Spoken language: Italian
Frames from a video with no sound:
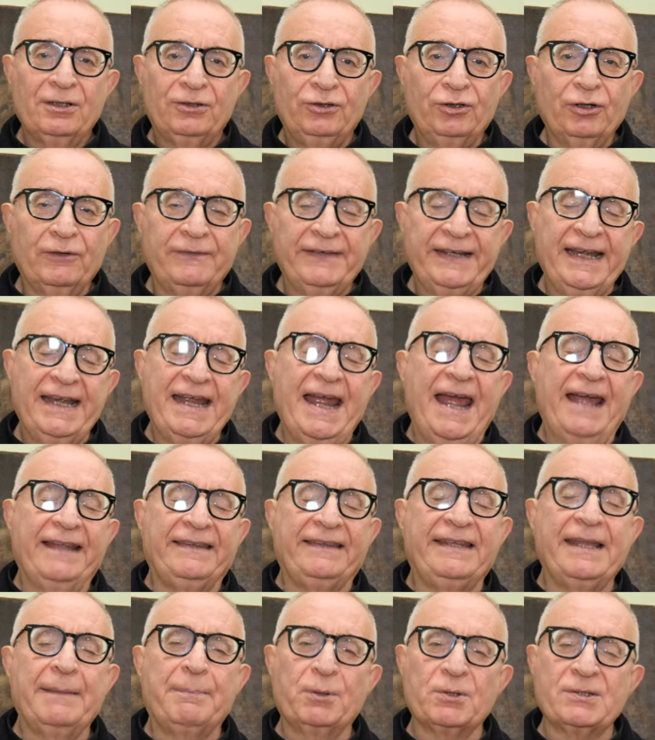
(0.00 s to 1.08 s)
dove è
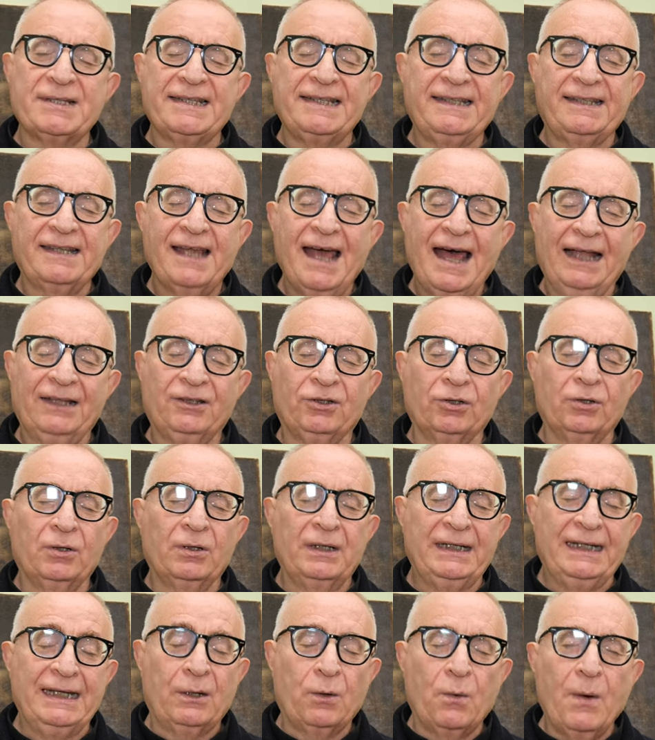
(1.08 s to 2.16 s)

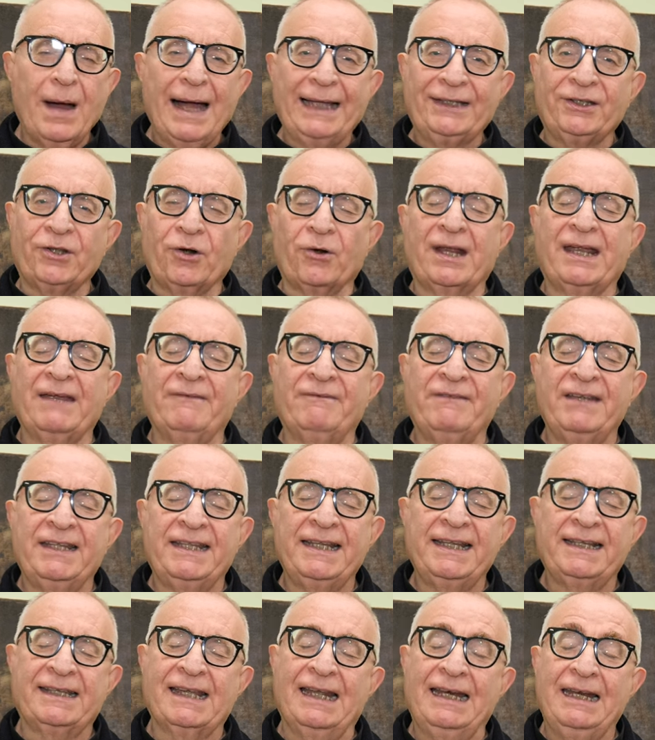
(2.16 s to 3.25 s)
depositato il quadro che
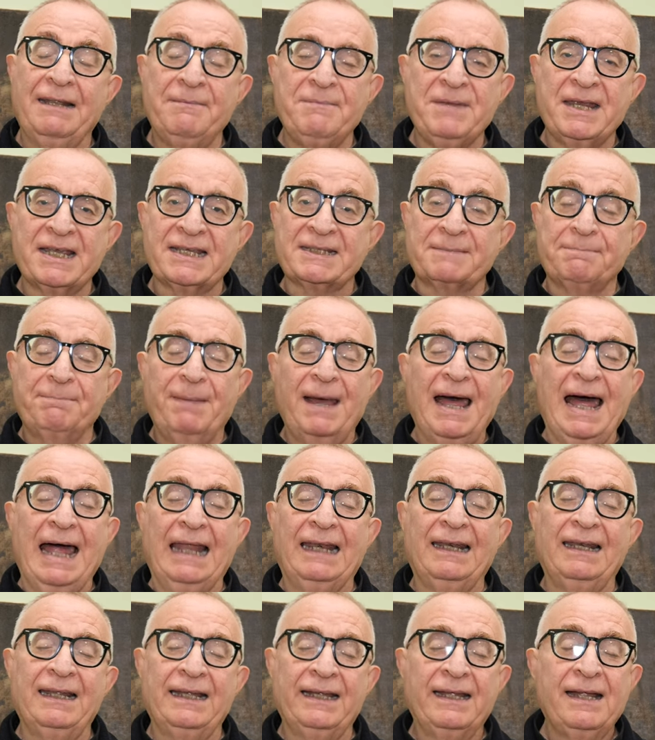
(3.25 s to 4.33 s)
vedete alle mie
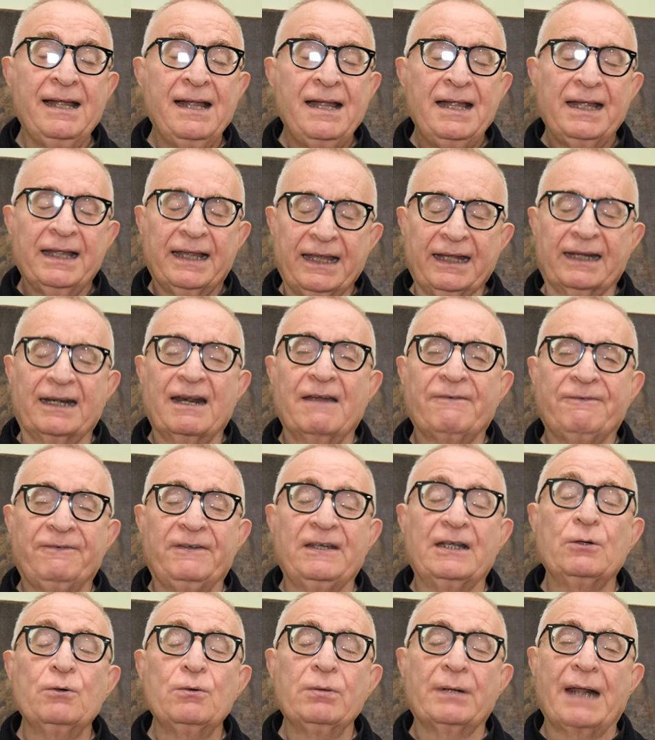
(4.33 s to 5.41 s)
spalle, che
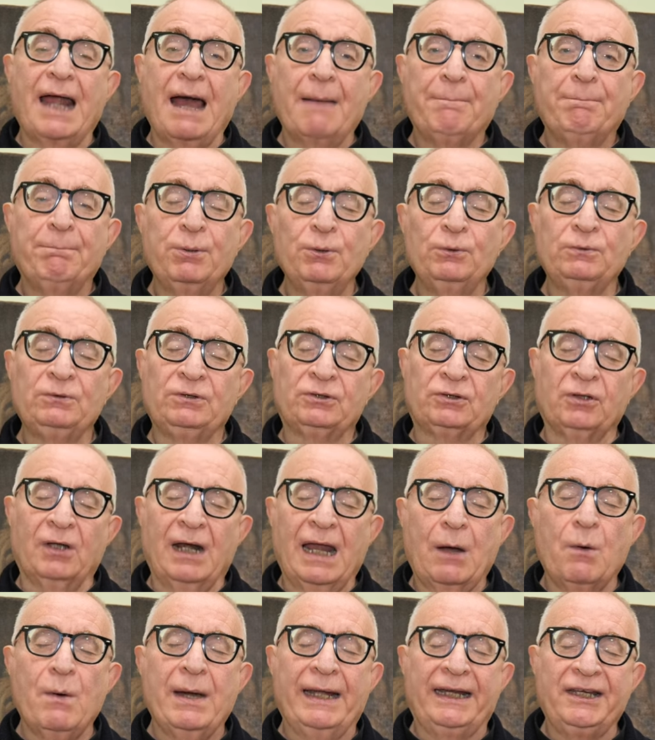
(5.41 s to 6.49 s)
raffigura appunto
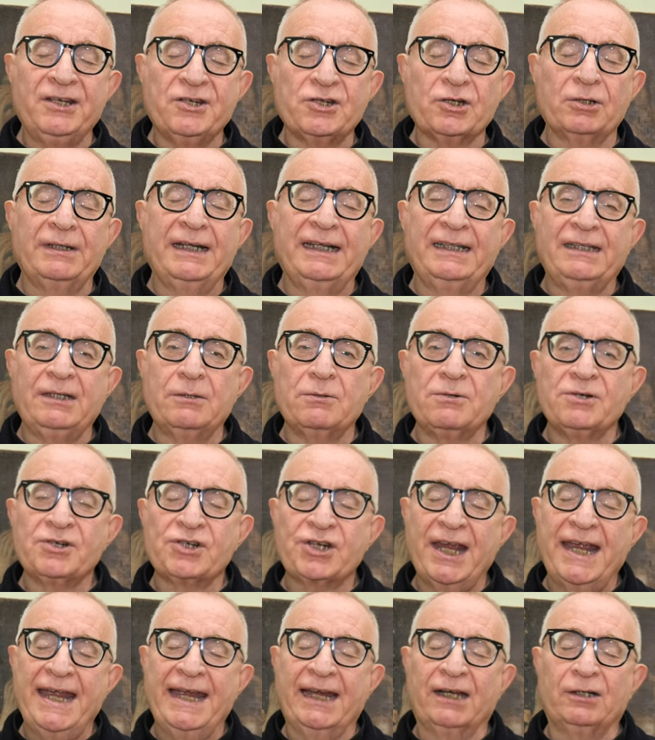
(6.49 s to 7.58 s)
la guarigione di un
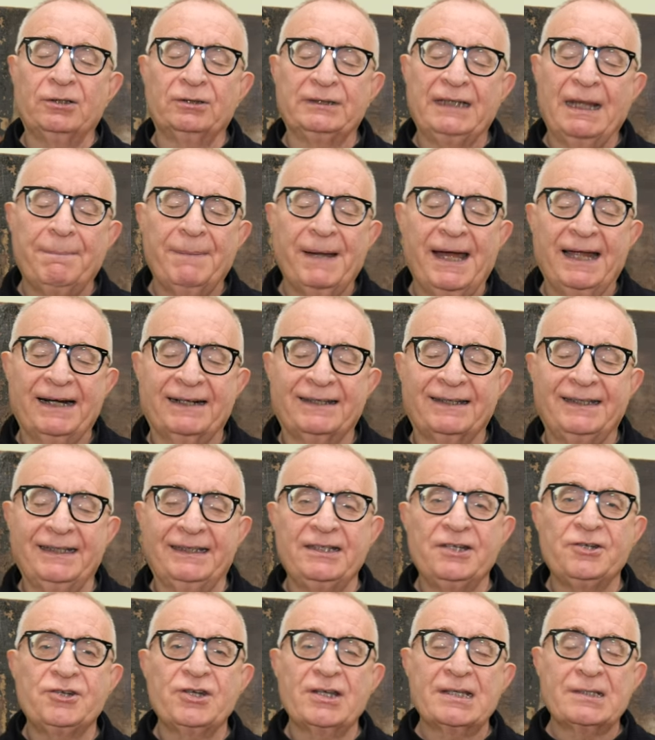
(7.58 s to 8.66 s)
cieco da parte
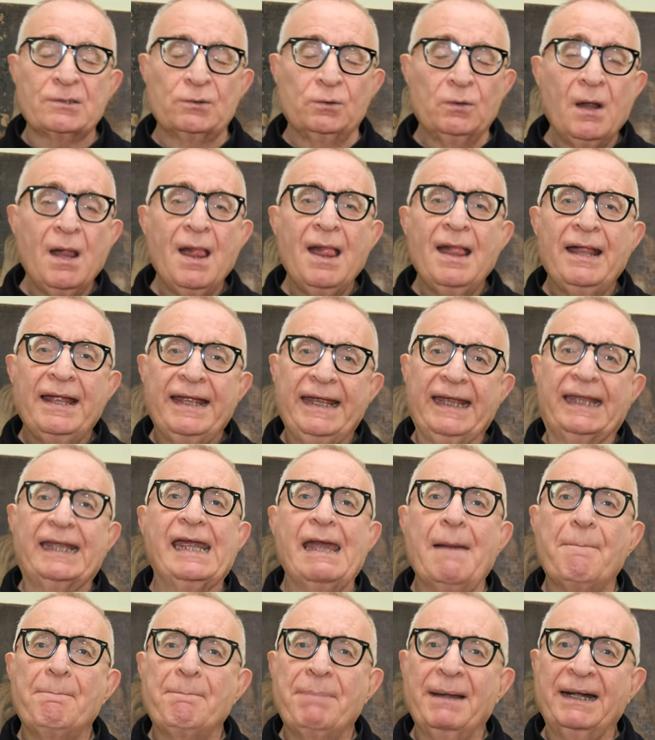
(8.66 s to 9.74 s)
di Gesù e
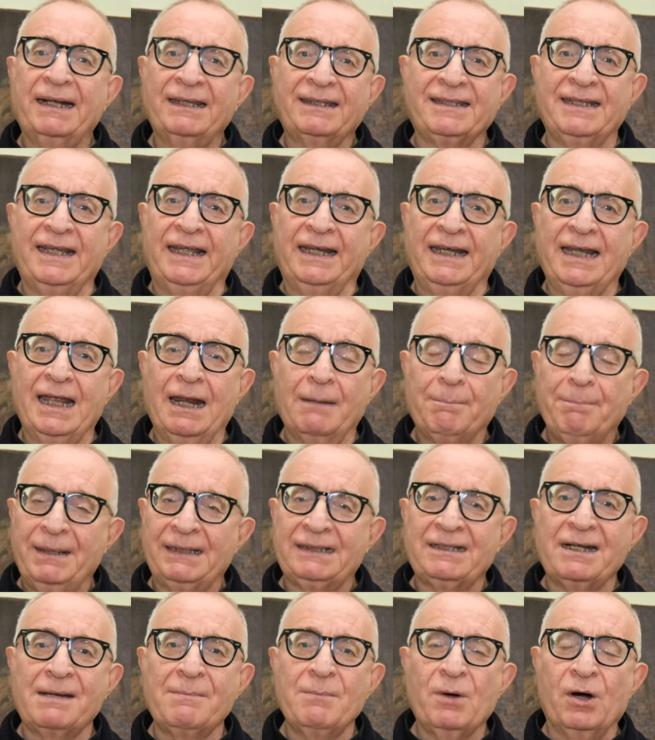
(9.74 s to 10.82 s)
che appartiene al
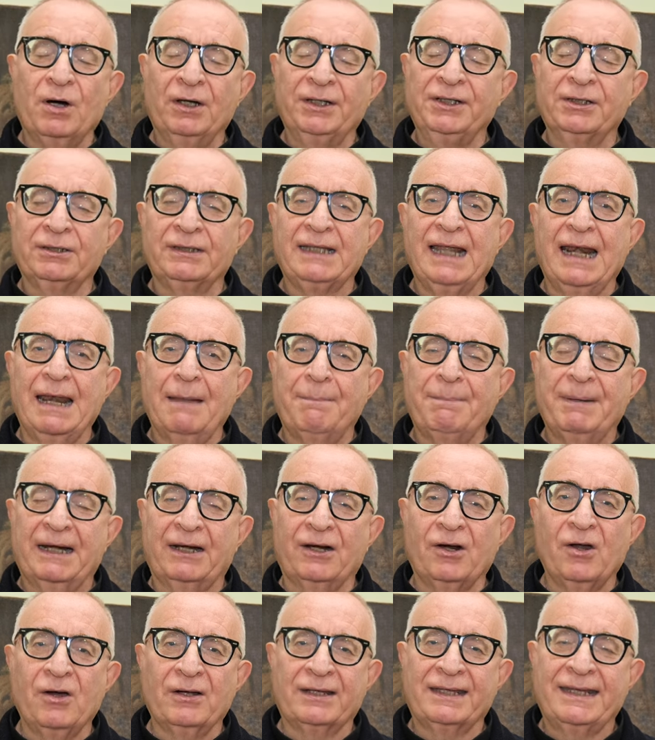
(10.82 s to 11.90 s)
patrimonio della
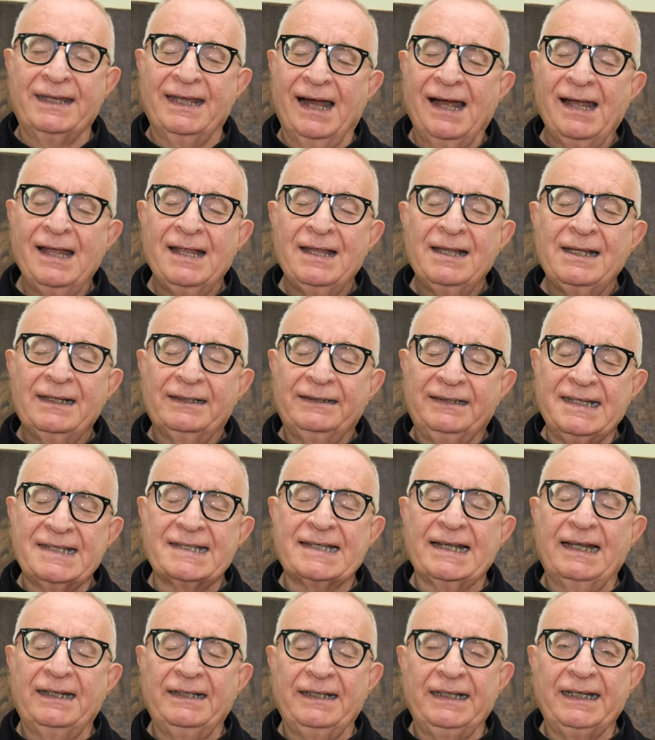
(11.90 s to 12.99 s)
parrocchia di
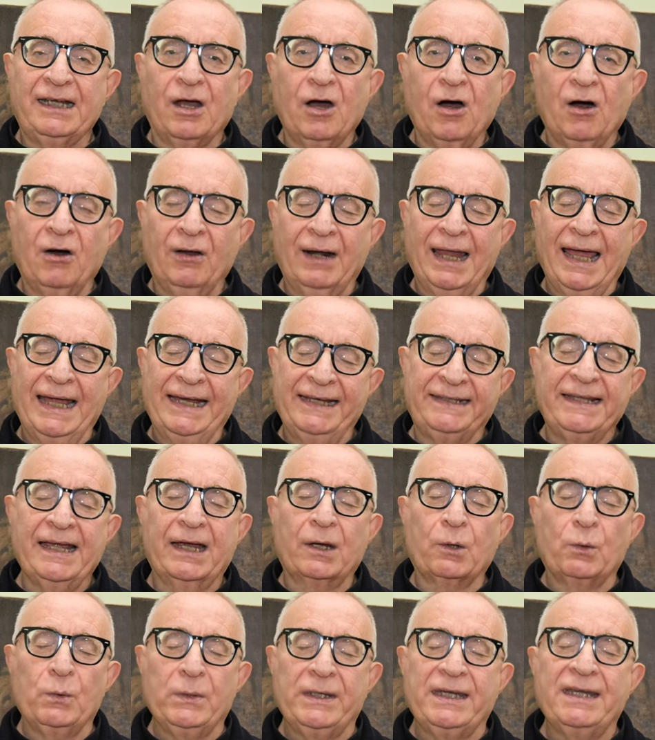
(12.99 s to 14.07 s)
San Nicola ed
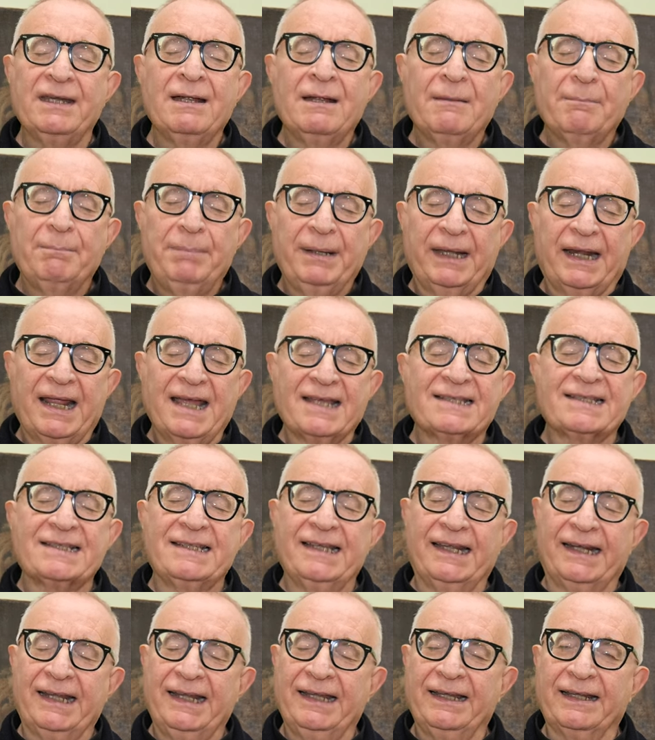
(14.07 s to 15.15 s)
è qui per
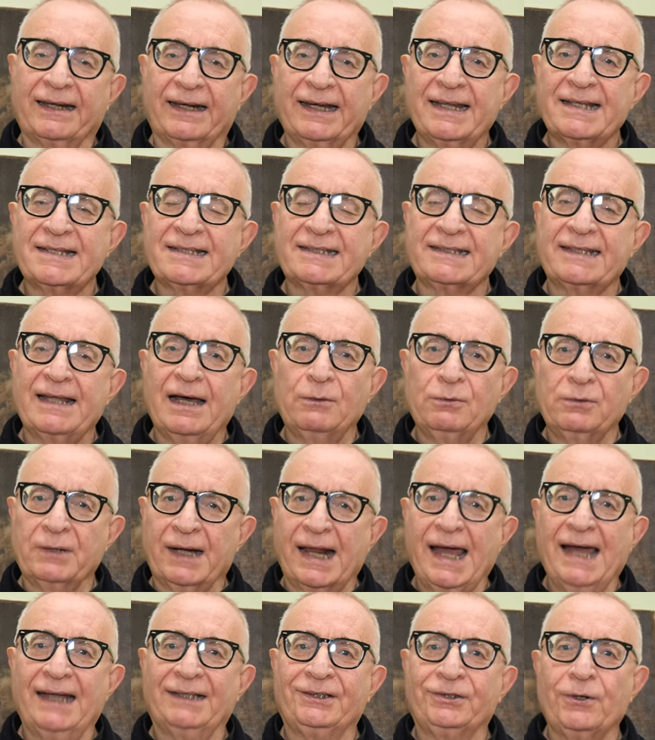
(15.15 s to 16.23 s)
essere
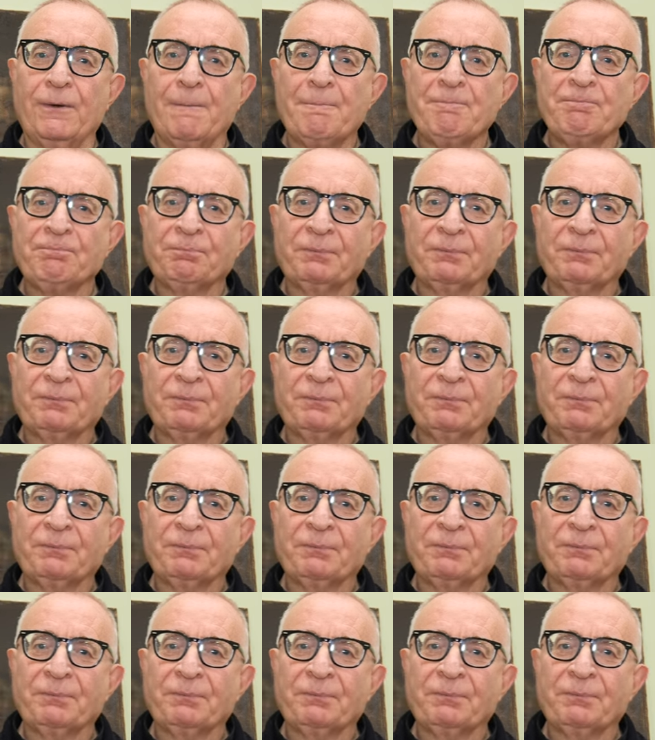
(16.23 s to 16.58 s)
restaurato.